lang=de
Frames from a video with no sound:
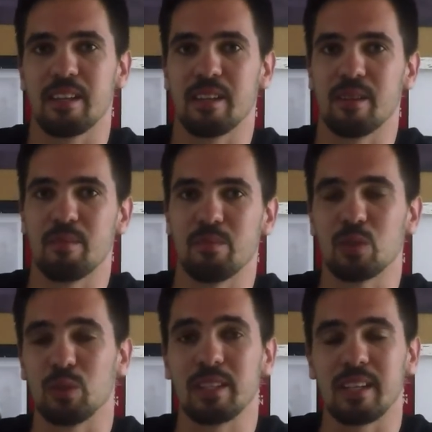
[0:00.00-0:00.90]
ähm,
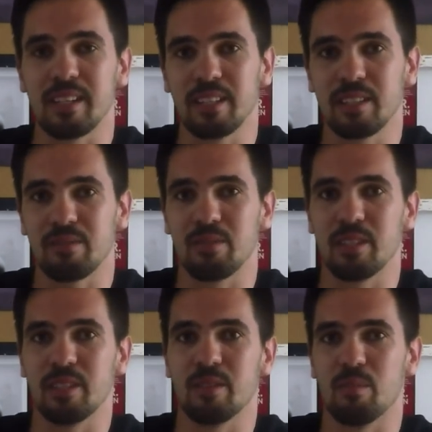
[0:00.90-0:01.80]
so detailliert
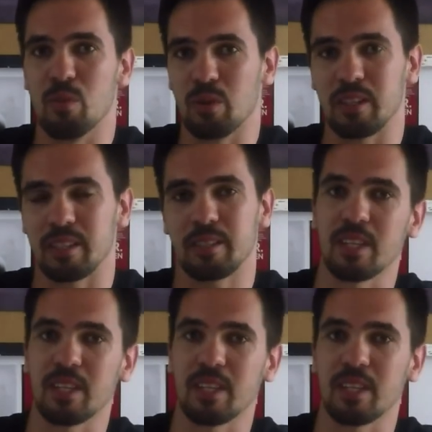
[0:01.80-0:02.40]
wie möglich.